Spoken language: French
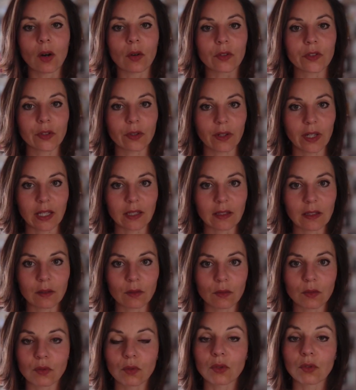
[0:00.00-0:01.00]
on s'organise
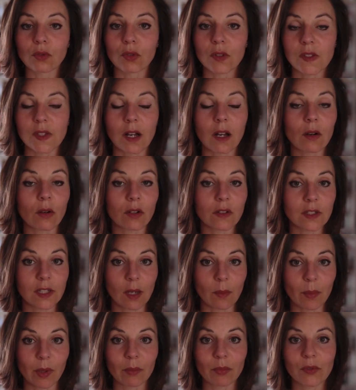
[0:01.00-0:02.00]
autour de ça
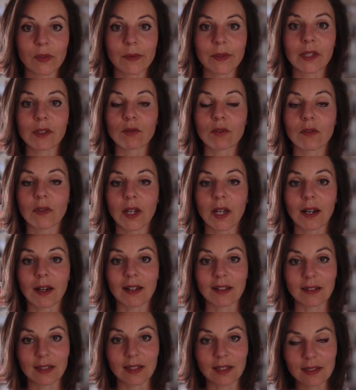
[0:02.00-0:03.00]
lorsqu'il n'y a pas possibilité de faire
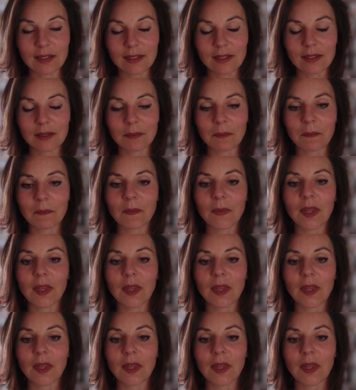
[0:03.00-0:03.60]
un test.